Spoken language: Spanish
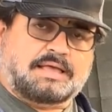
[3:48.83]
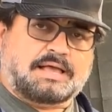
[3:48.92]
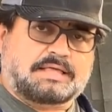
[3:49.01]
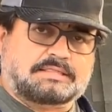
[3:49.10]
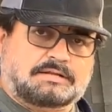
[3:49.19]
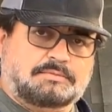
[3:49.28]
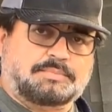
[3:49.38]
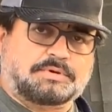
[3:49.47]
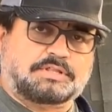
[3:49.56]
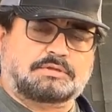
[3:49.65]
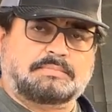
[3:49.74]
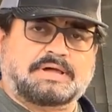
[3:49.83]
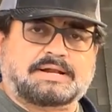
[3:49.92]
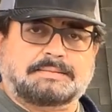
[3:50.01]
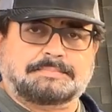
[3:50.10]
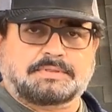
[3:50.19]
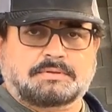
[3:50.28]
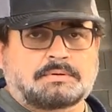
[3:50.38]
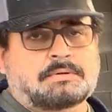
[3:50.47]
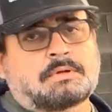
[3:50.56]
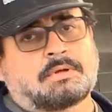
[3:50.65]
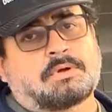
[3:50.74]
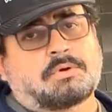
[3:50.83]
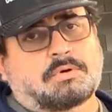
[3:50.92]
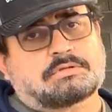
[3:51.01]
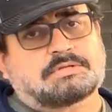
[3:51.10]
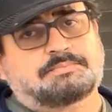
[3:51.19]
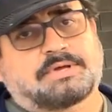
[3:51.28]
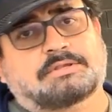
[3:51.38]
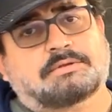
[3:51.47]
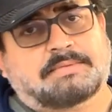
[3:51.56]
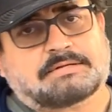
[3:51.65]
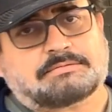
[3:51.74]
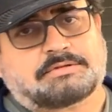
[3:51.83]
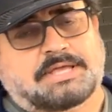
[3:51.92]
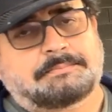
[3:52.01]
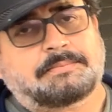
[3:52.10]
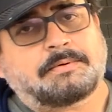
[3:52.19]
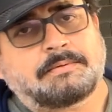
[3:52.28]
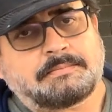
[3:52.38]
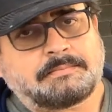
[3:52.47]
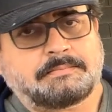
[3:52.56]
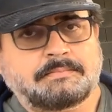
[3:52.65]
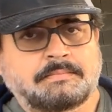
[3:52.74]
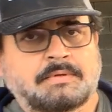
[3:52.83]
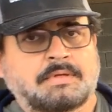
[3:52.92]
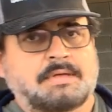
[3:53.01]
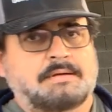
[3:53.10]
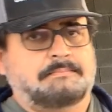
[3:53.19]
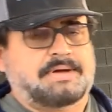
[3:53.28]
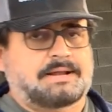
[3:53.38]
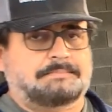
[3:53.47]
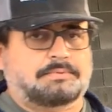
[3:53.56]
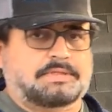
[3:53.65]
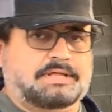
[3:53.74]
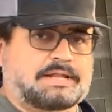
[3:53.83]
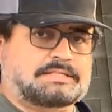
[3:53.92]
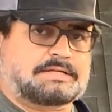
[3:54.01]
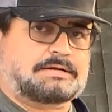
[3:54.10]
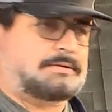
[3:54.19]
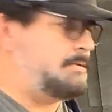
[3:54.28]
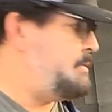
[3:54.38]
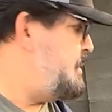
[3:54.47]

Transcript: hacerlo un poquito más rápido o si puede tomar su tiempo para poder hacerlo.